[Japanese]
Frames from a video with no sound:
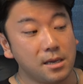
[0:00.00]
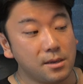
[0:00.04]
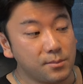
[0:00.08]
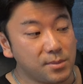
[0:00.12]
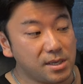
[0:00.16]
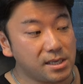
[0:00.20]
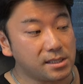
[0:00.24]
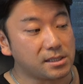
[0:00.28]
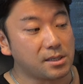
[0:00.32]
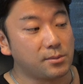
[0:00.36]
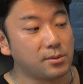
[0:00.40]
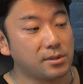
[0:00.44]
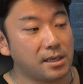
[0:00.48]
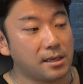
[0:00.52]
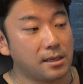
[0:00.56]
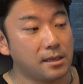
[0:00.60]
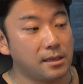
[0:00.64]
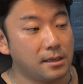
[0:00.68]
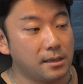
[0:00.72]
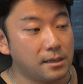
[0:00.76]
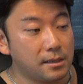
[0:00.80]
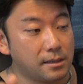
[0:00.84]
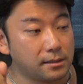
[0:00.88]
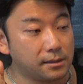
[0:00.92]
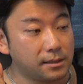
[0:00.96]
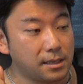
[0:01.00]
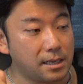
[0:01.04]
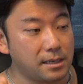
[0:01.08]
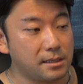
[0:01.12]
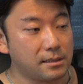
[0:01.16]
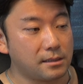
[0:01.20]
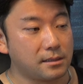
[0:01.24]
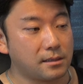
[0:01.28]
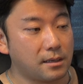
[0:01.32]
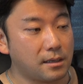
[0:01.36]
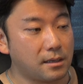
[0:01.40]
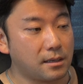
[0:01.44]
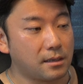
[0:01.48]
皆さんもね、
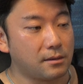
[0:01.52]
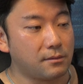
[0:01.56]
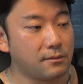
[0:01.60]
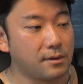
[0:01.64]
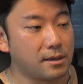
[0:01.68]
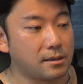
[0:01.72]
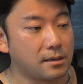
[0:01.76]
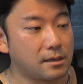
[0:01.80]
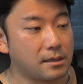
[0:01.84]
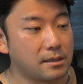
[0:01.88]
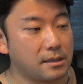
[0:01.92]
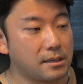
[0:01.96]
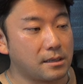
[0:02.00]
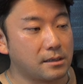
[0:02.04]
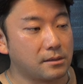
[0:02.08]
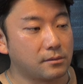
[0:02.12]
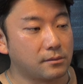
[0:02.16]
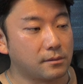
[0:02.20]
何かわからない